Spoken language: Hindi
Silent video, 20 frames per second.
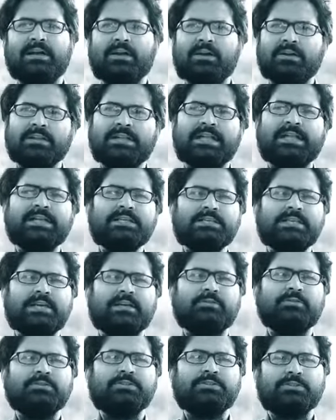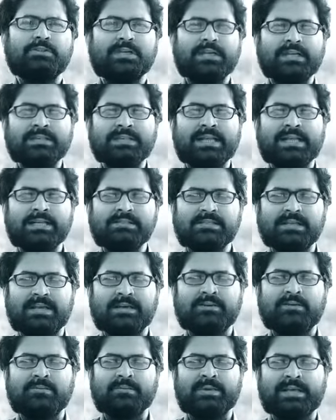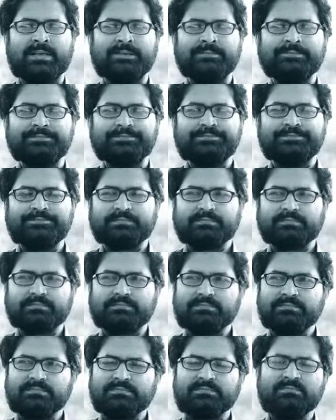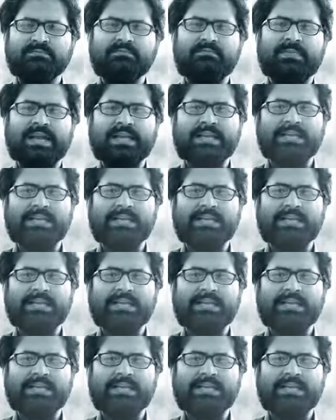और देश के कुछ चुनिंदा शहरों में मैं